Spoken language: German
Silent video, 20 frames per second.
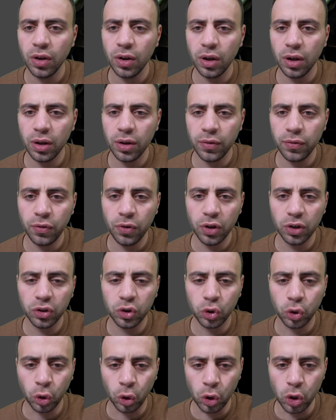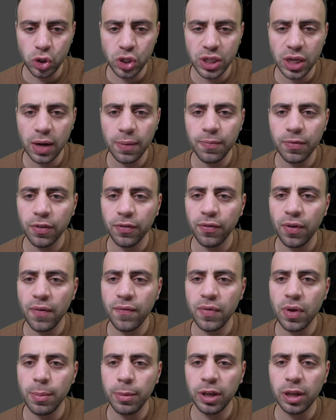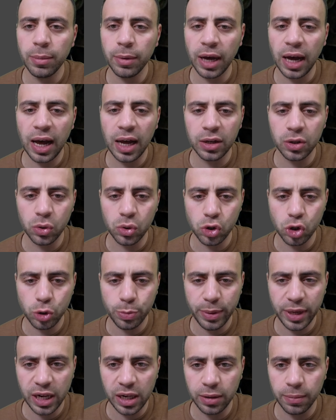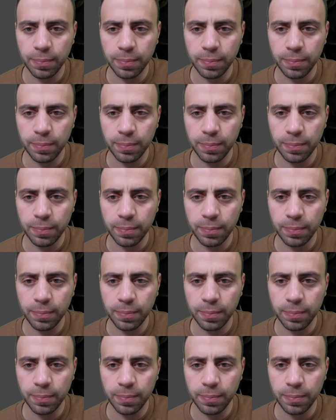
äh, wird größer, wenn wir mit dem Radius spielen.